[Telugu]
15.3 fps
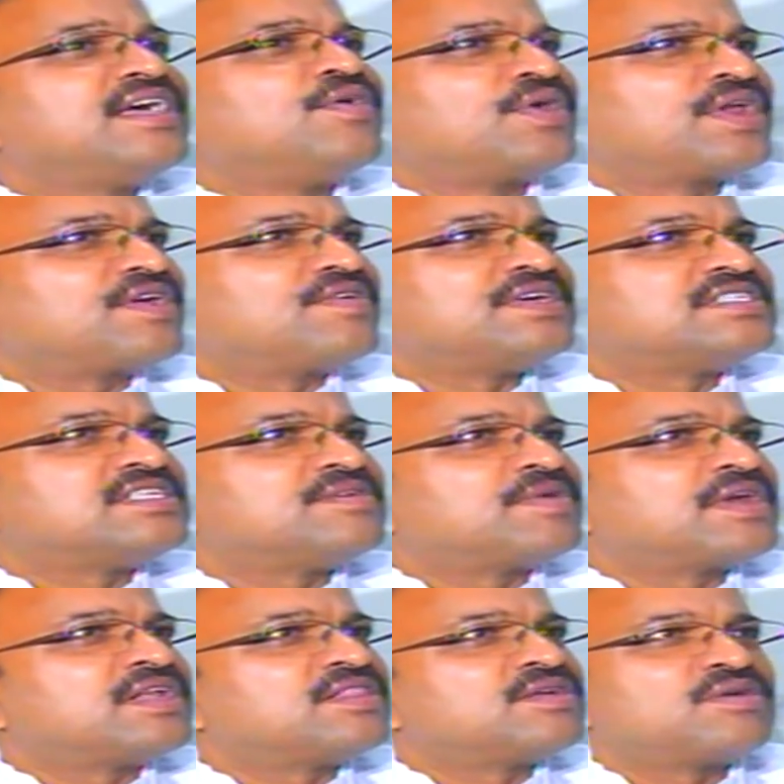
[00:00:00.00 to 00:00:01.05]
ఎవరికి
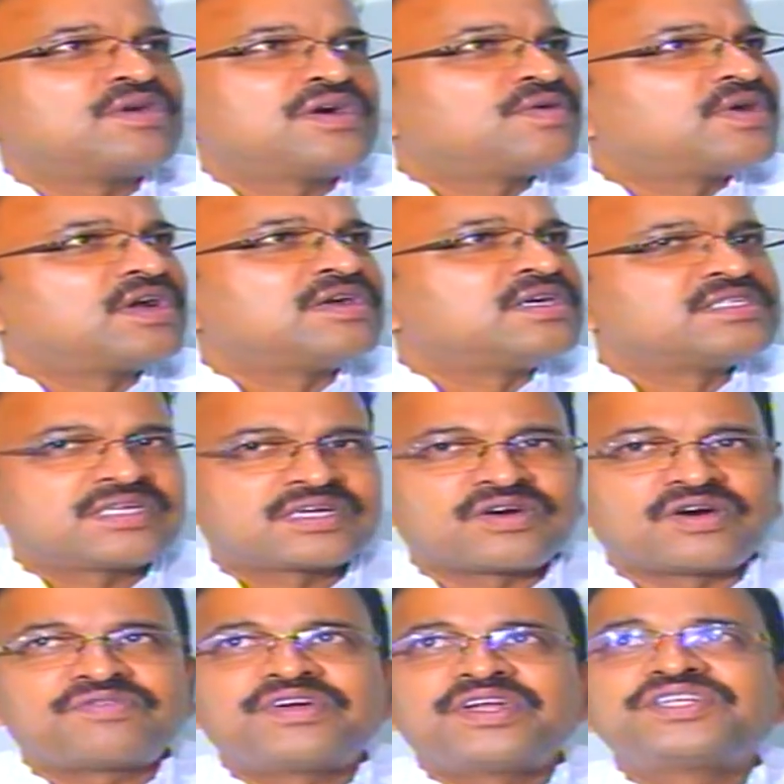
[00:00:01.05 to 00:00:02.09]
వేసామన్నది కూడా వాళ్ళు ఇట్స్ ఎ
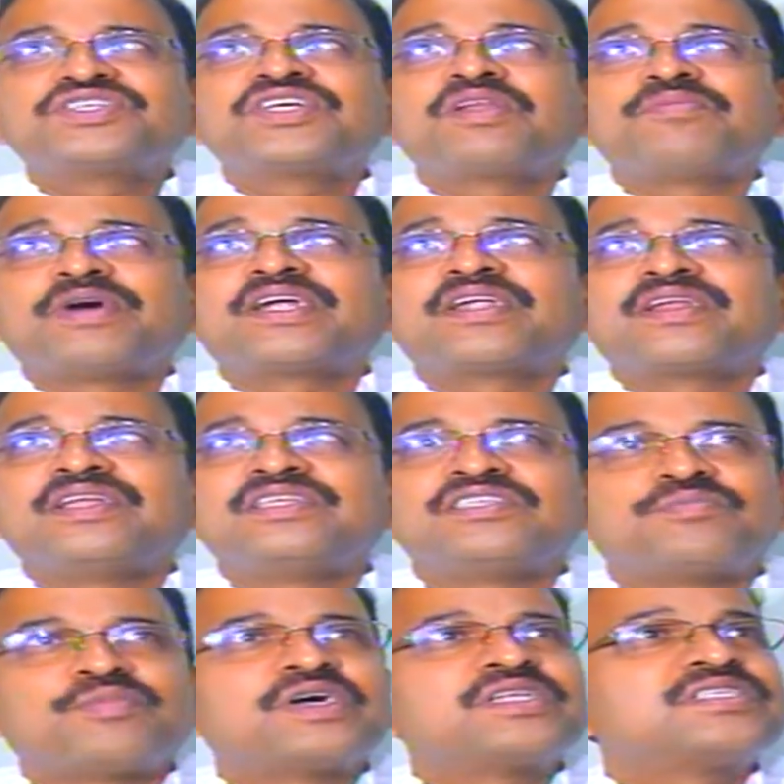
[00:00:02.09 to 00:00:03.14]
కాన్ఫిడెన్షియల్ మ్యాటర్ నేను
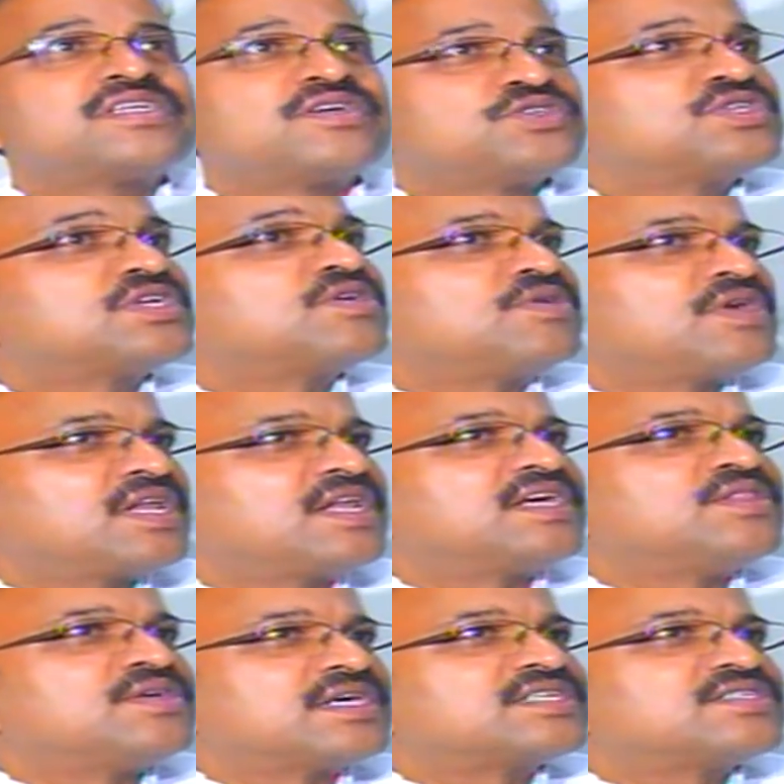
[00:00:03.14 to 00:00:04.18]
చెప్పాల్సిన అవసరం కూడా
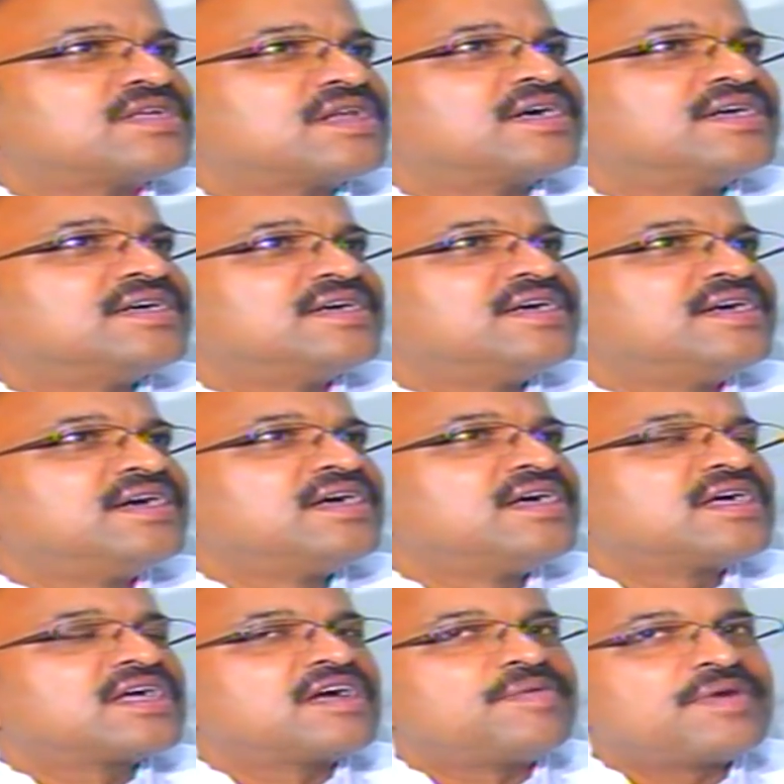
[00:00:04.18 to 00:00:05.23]
లేదు యాక్చువల్గా
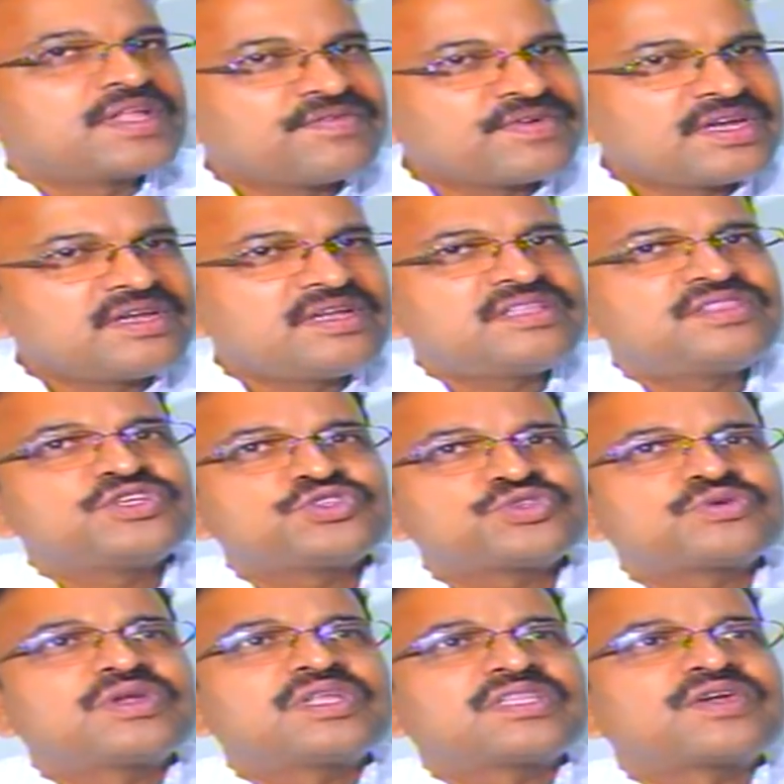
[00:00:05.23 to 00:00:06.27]
కాబట్టి ఇవన్నీ
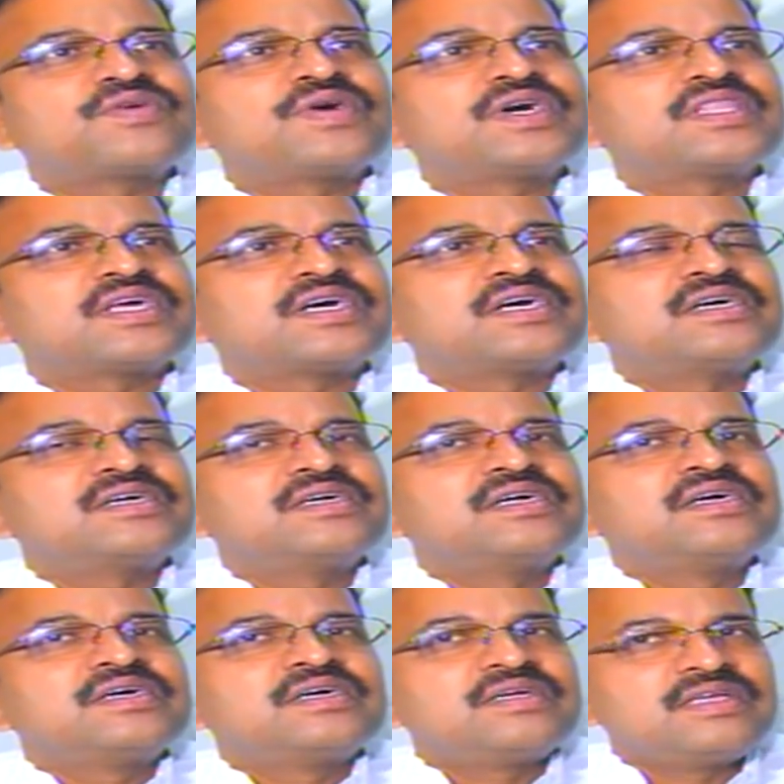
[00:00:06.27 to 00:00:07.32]
తీసుకున్న తర్వాత
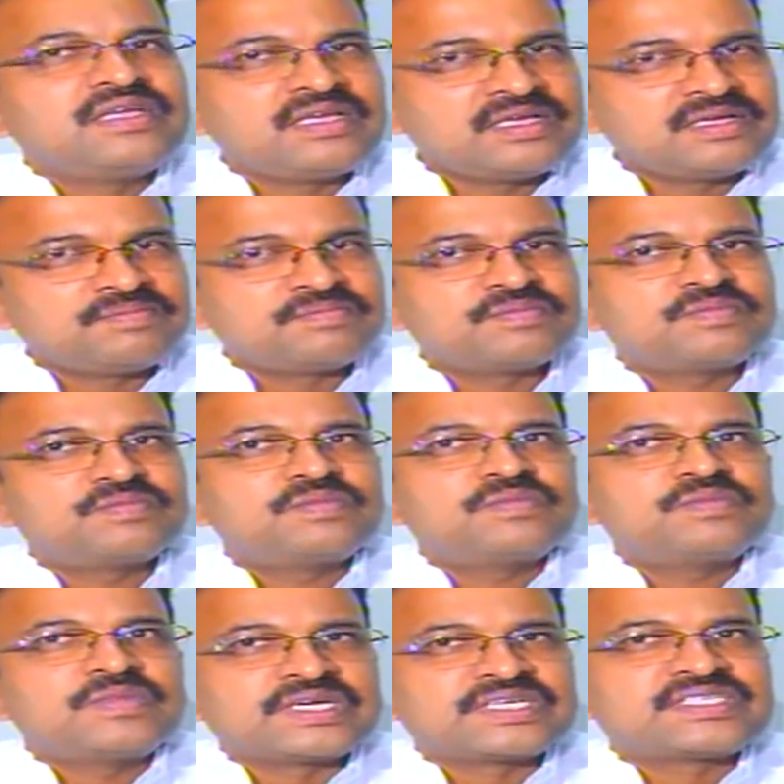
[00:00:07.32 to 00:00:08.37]
ఈ
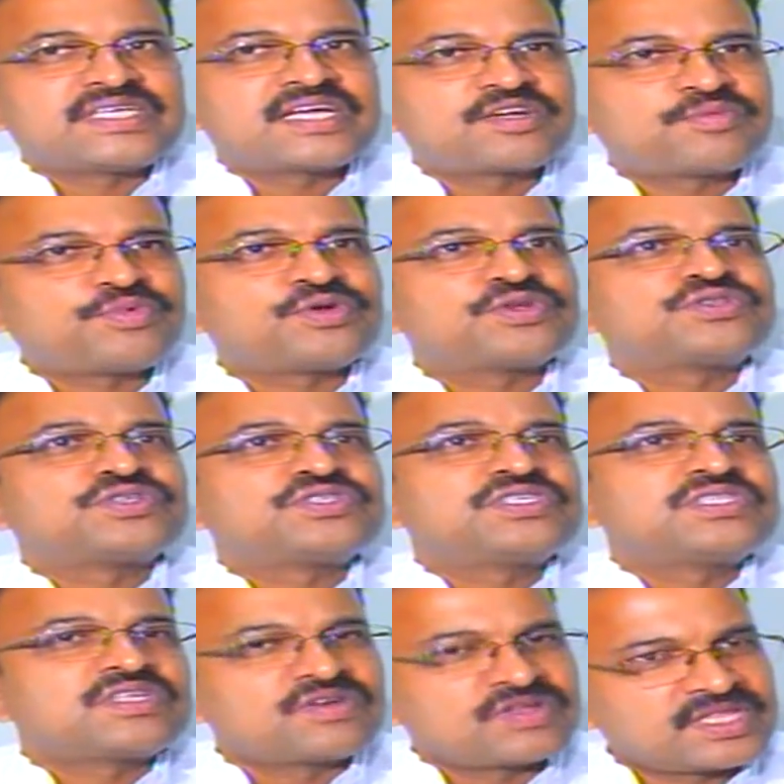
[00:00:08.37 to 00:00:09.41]
ఎగ్జాక్ట్ పోల్స్
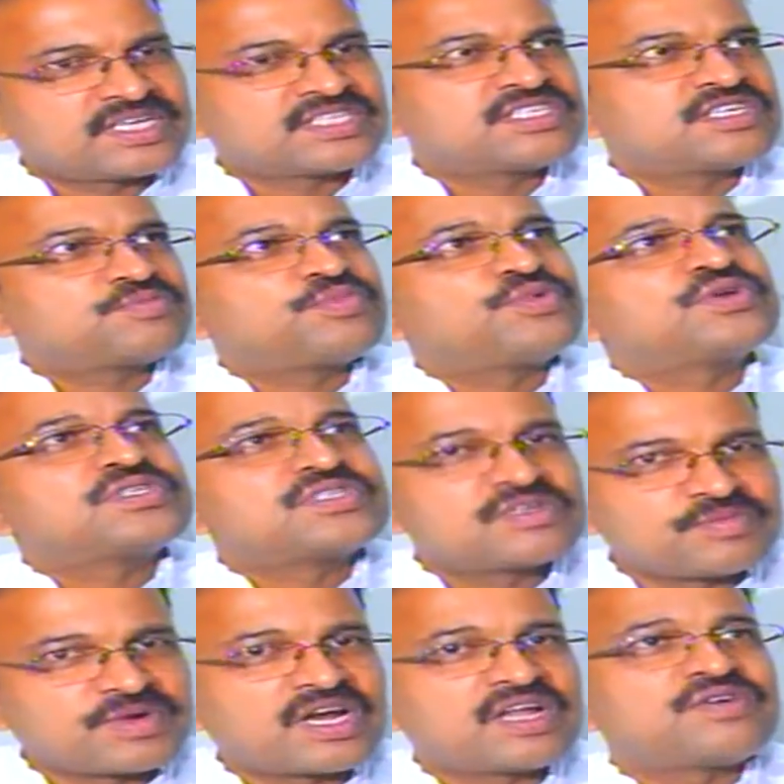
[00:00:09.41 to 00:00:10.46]
వచ్చిన తర్వాత ఎగ్జిట్
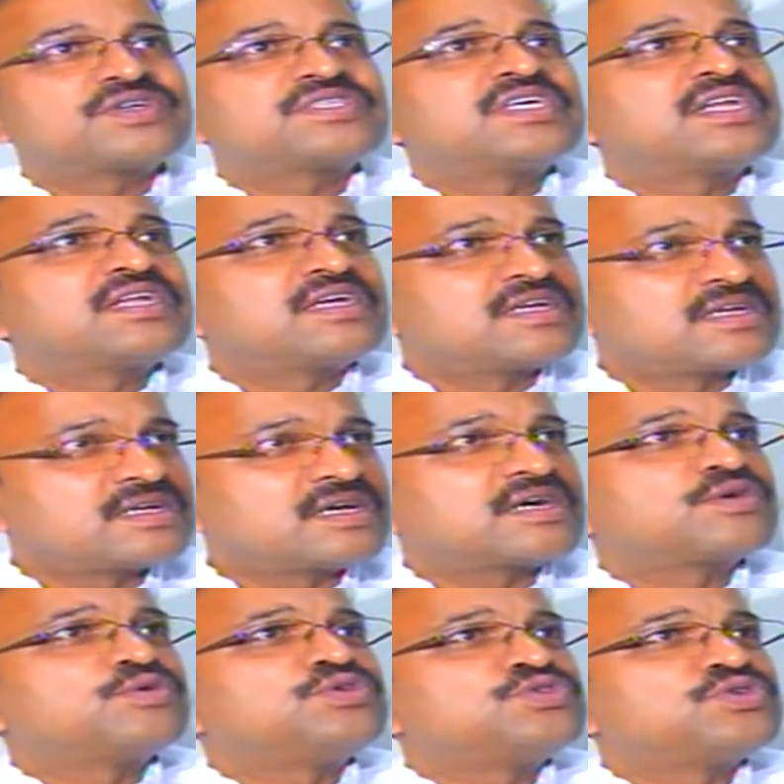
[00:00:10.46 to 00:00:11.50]
పోల్స్ని మళ్ళీ ఒకసారి
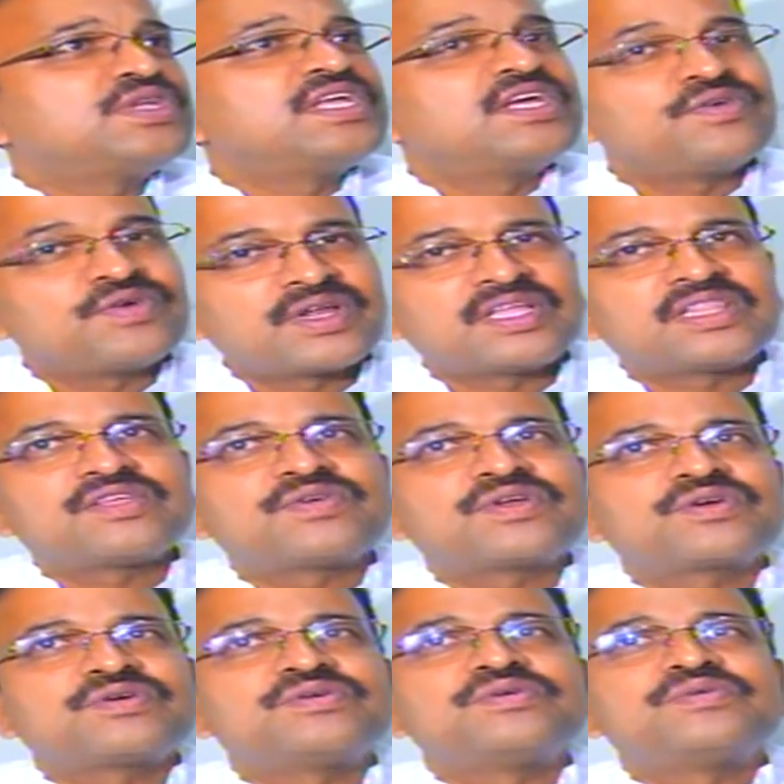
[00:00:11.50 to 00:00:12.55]
కూర్చొని ఎవరు
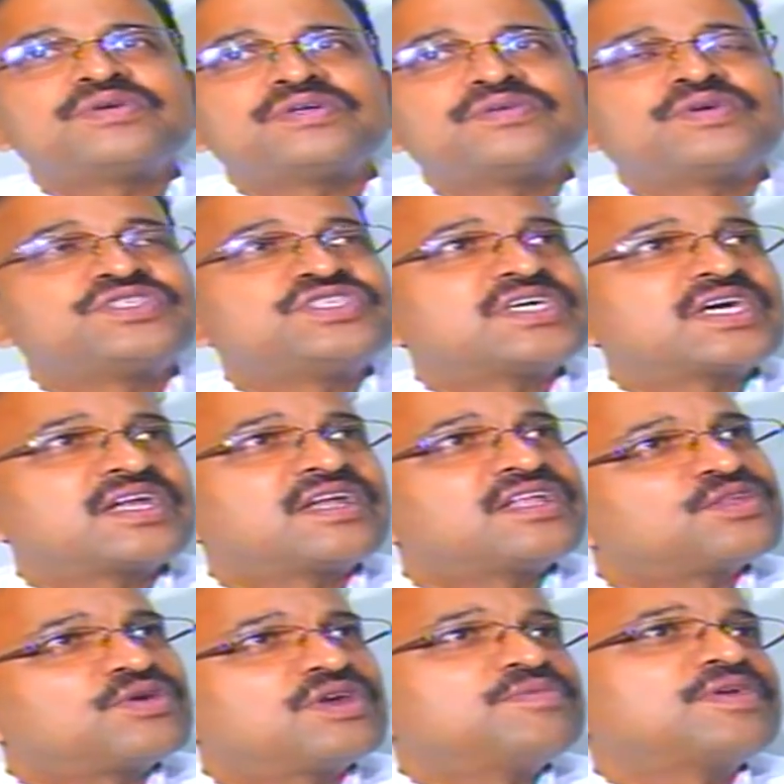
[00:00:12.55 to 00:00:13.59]
ఎంతవరకు
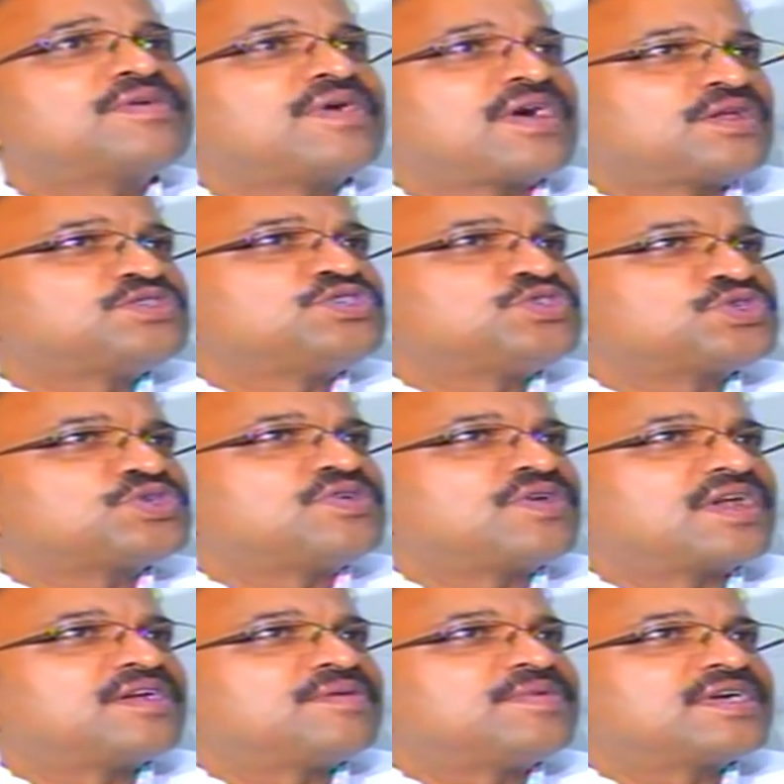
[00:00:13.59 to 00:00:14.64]
వచ్చారన్నది కూడా మనం
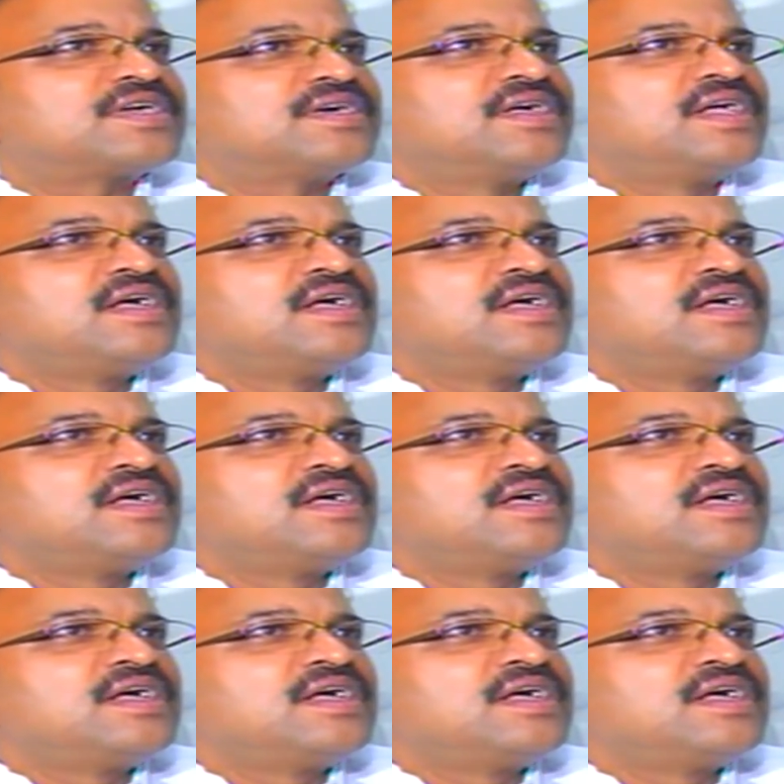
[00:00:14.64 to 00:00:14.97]
ఆలోచించుకోవాలన్నమాట